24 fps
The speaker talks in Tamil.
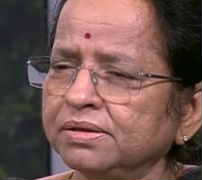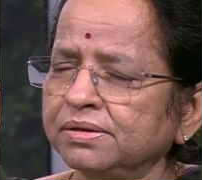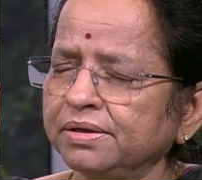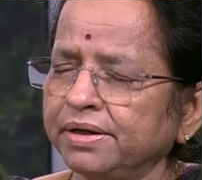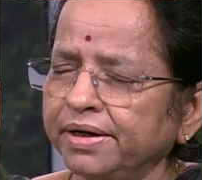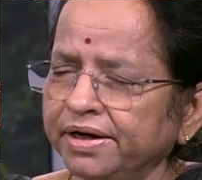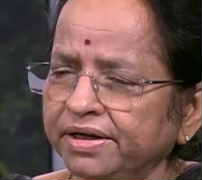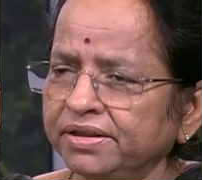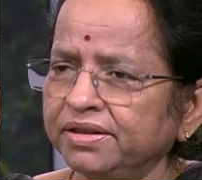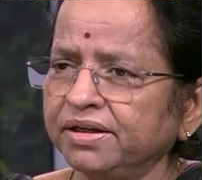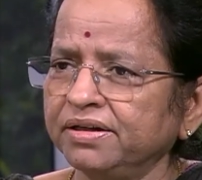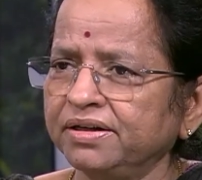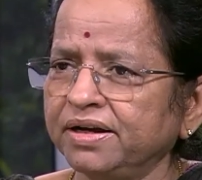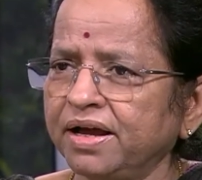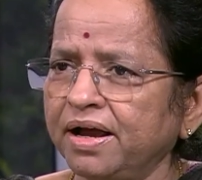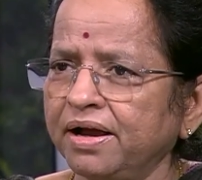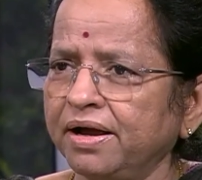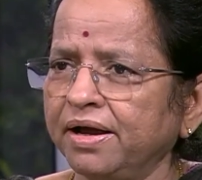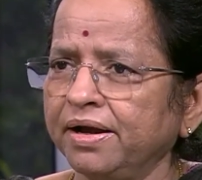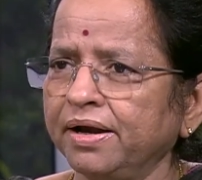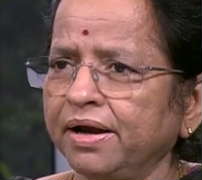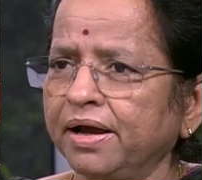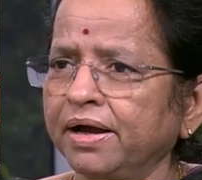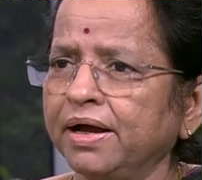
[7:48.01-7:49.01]

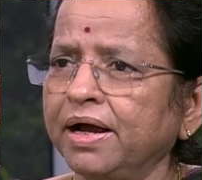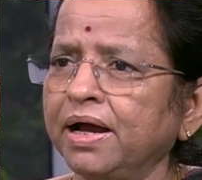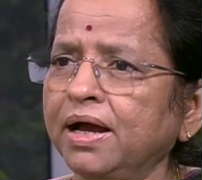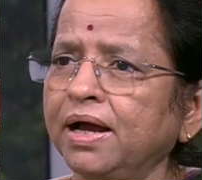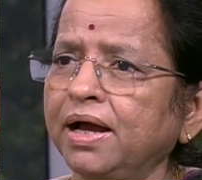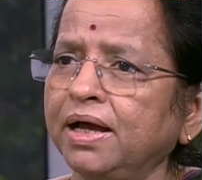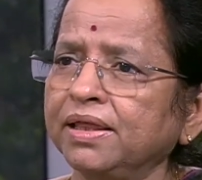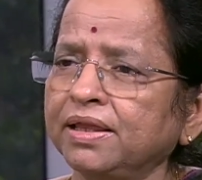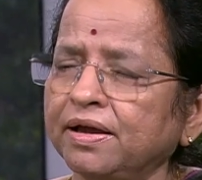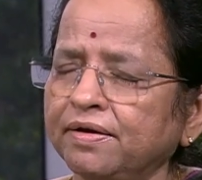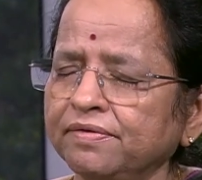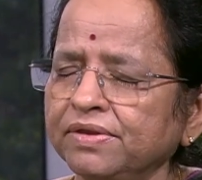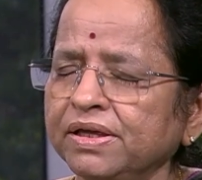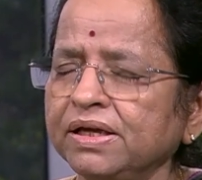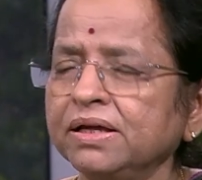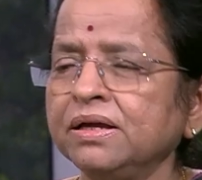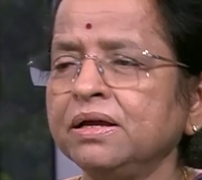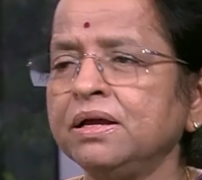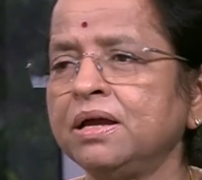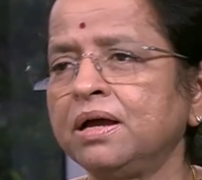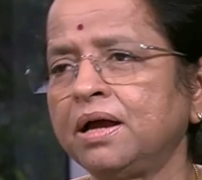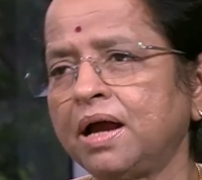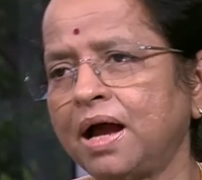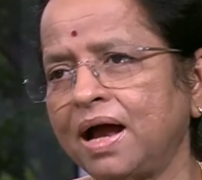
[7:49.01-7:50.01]
எடுத்துக்கிட்டாங்கன்னாக்கா அதாவது
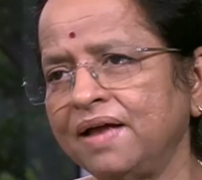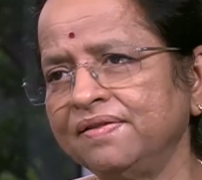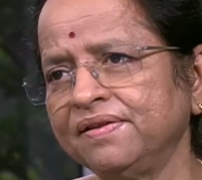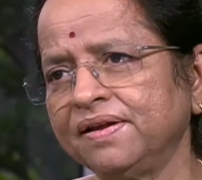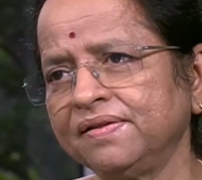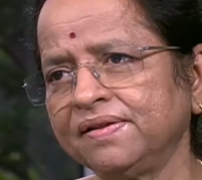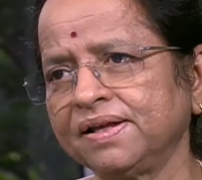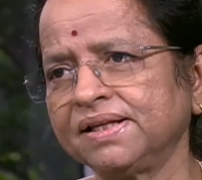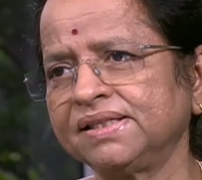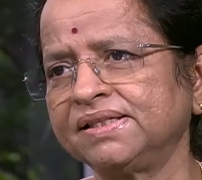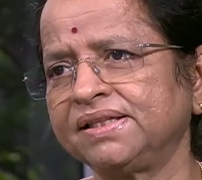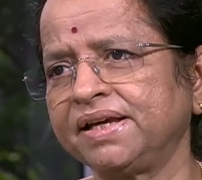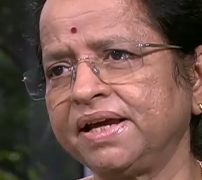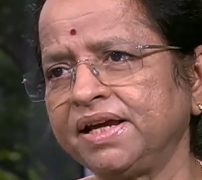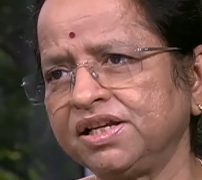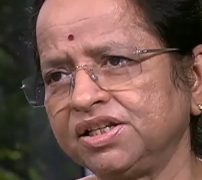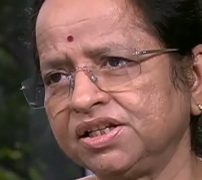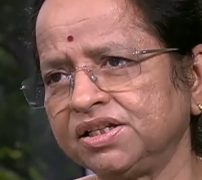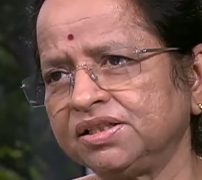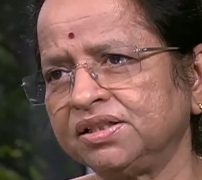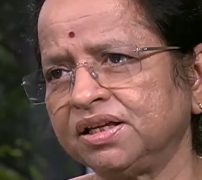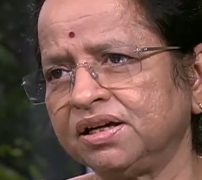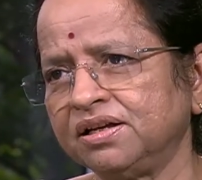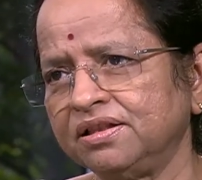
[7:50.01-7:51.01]
அந்தந்த
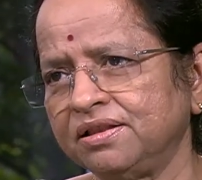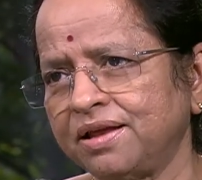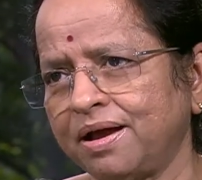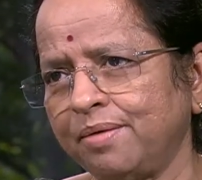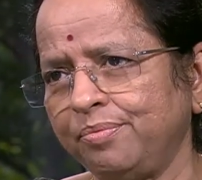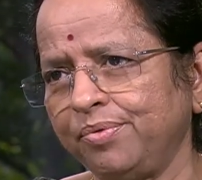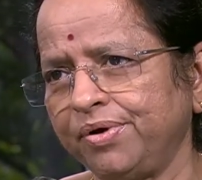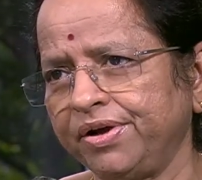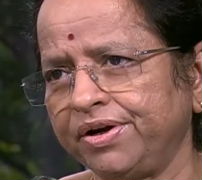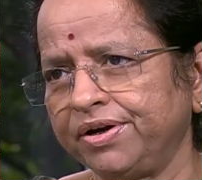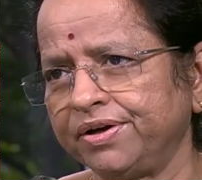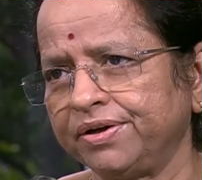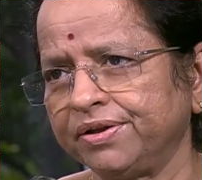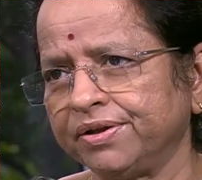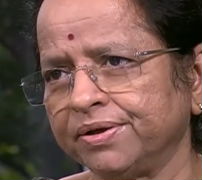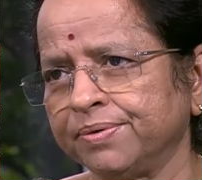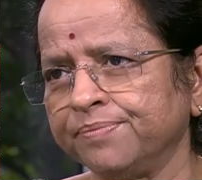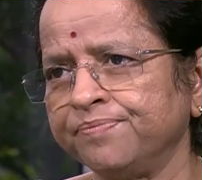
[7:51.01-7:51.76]
ஸ்டேஜுக்கு தகுந்தாப்பில் இருக்குது